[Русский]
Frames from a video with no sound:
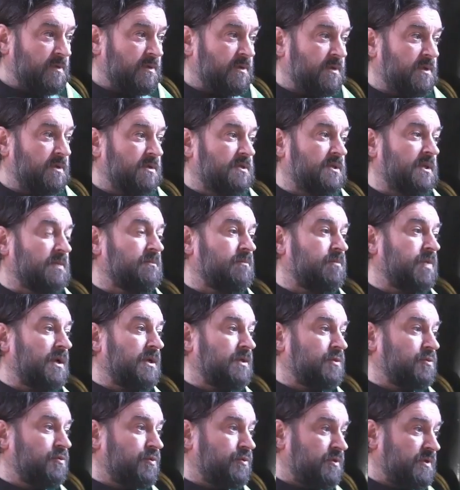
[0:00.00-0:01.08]
Он говорит, там,
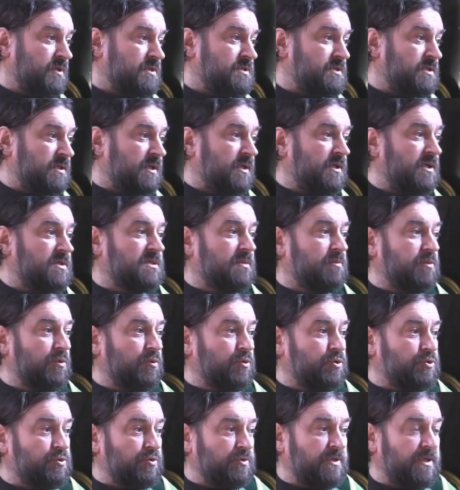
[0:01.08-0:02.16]
больную исцели,
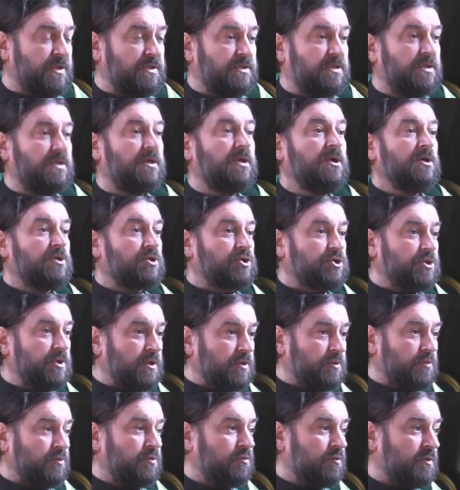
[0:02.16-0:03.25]
заблудшую найди,
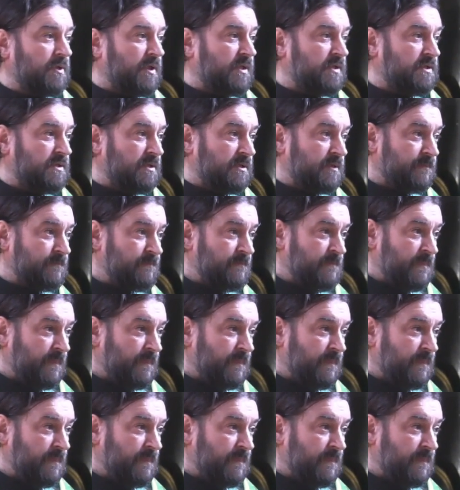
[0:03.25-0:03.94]
жирную укроти.